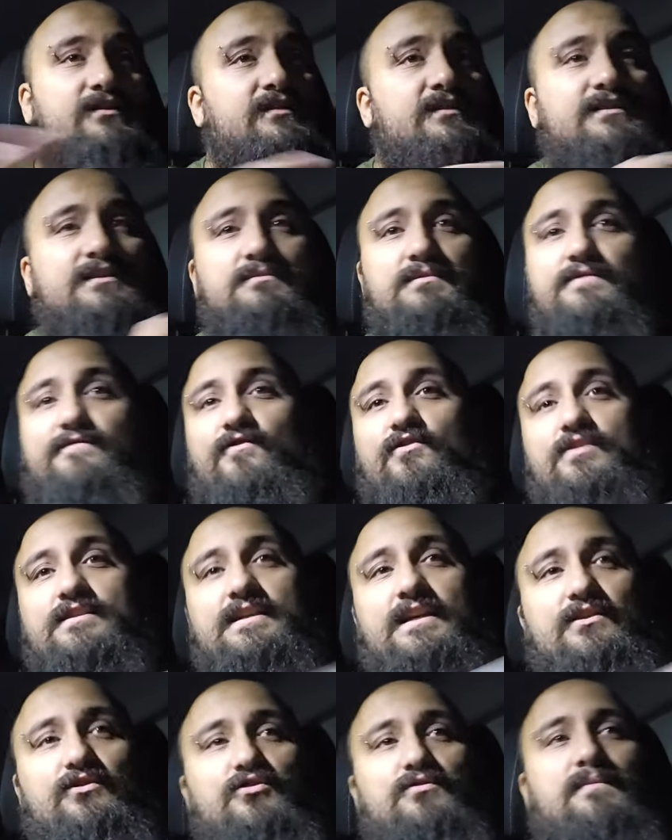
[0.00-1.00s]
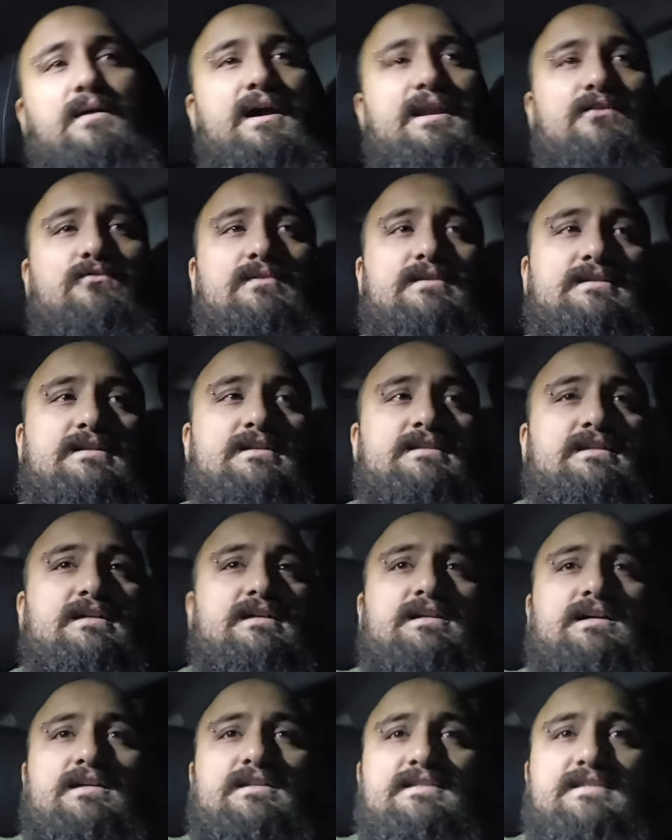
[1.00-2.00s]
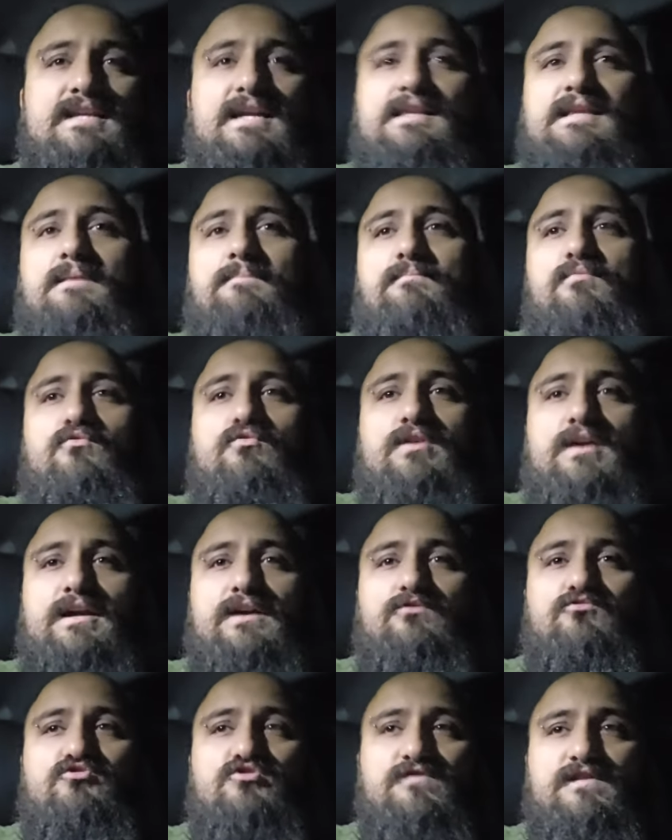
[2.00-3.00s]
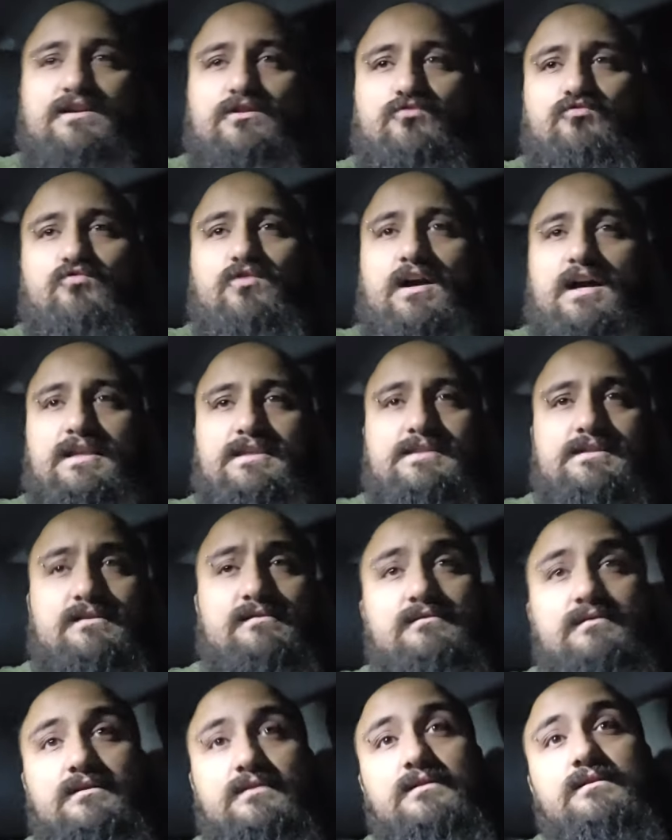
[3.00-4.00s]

Ditemi voi se è normale questa sera che strada buia, che non si vede un cazzo,